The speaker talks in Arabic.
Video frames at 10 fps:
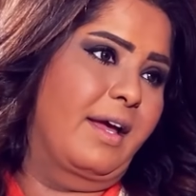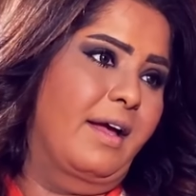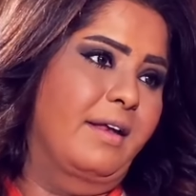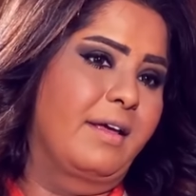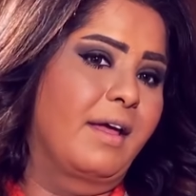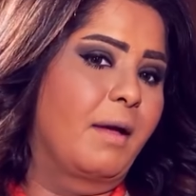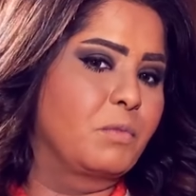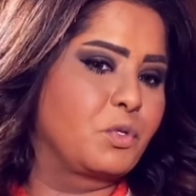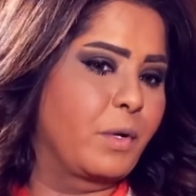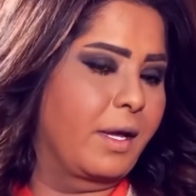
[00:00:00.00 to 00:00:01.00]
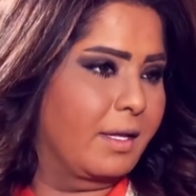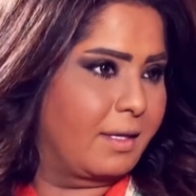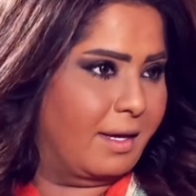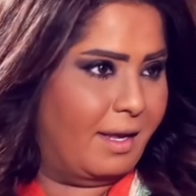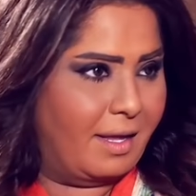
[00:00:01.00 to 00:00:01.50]
يعني هم شوي
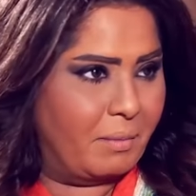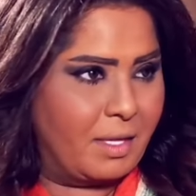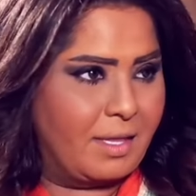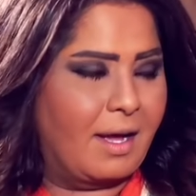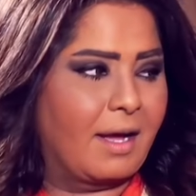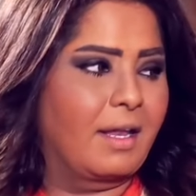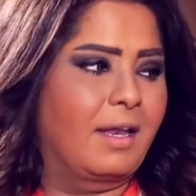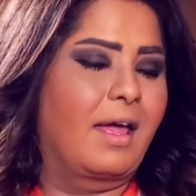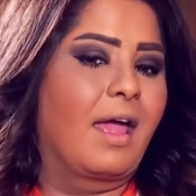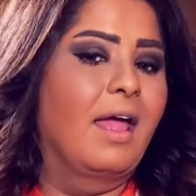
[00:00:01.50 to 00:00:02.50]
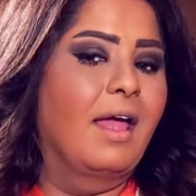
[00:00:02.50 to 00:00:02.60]
يطغي علي من داخلنا